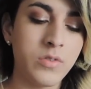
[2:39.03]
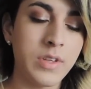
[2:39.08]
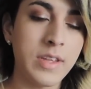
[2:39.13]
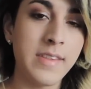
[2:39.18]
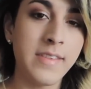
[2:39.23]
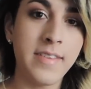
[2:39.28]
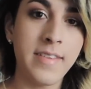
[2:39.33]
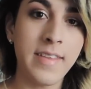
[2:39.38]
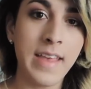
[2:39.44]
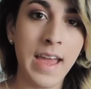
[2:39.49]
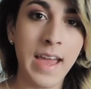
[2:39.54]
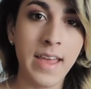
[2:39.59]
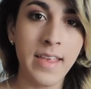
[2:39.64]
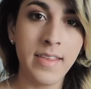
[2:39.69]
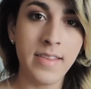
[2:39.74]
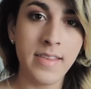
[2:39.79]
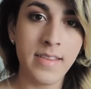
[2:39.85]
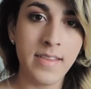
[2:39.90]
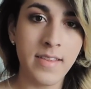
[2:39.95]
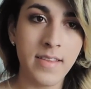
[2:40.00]
En
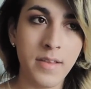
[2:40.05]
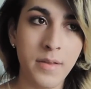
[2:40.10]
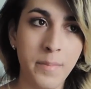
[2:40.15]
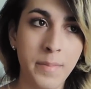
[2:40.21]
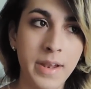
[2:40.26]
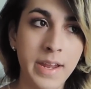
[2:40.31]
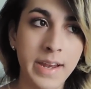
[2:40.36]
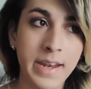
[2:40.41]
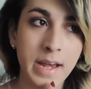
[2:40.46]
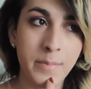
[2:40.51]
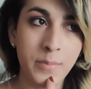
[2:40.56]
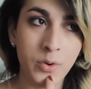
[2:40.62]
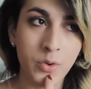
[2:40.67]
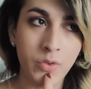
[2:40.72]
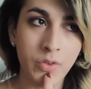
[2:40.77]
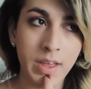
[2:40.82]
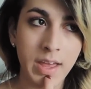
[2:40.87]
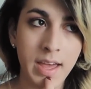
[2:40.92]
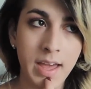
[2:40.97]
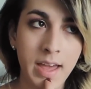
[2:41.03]
6
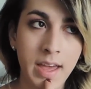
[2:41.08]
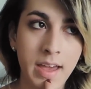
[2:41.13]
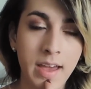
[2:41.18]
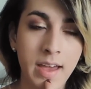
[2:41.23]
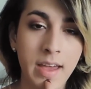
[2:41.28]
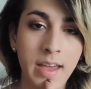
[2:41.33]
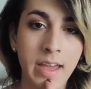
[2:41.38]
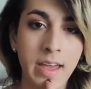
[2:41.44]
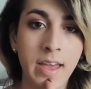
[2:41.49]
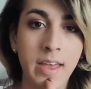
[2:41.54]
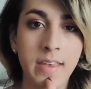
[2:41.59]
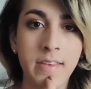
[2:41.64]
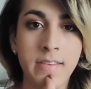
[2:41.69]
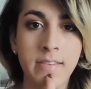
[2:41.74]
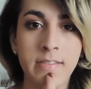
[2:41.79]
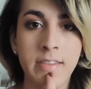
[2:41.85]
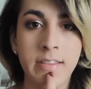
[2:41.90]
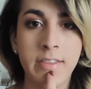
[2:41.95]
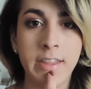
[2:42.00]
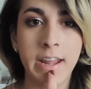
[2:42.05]
miligramos de
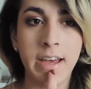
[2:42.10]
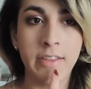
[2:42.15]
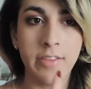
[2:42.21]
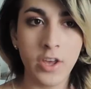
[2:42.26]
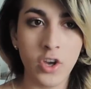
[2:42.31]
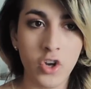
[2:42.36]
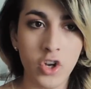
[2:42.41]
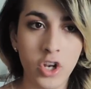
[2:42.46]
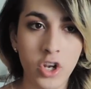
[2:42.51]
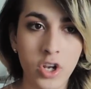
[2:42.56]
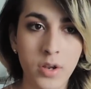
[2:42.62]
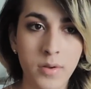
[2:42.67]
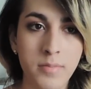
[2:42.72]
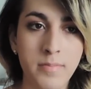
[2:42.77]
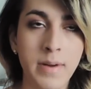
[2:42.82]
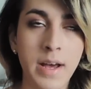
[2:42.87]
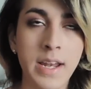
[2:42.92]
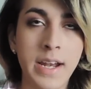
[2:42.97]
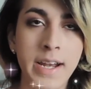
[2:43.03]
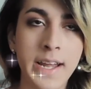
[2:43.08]
estradiol.
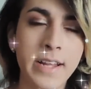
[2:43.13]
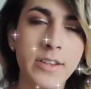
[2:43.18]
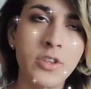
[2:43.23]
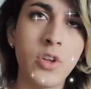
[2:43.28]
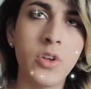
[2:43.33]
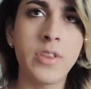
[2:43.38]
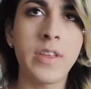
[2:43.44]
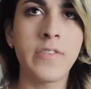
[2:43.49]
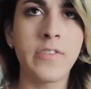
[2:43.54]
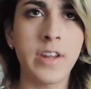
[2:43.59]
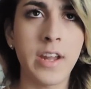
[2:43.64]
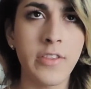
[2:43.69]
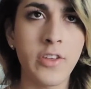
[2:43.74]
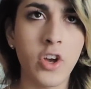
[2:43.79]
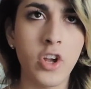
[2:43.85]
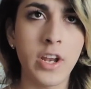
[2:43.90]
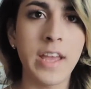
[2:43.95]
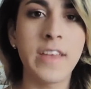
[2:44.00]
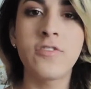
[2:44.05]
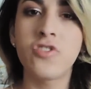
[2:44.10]
Valerato de
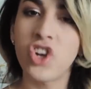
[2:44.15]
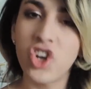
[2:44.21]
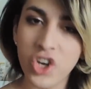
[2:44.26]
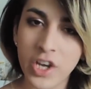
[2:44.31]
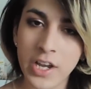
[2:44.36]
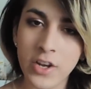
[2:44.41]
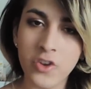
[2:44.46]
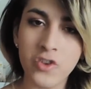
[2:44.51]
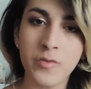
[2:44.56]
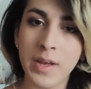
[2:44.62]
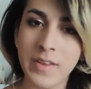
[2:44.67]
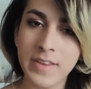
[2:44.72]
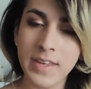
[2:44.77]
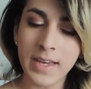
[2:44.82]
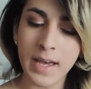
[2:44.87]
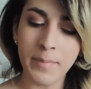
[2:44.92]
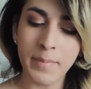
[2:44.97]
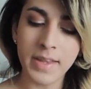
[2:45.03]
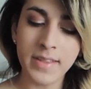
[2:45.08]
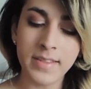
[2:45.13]
estradiol. Estrógenos,
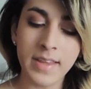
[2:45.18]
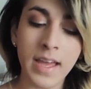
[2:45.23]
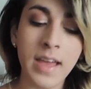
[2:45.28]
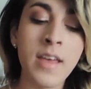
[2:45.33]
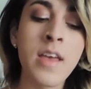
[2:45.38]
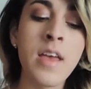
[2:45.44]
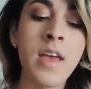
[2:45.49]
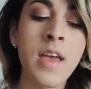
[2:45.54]
básicamente.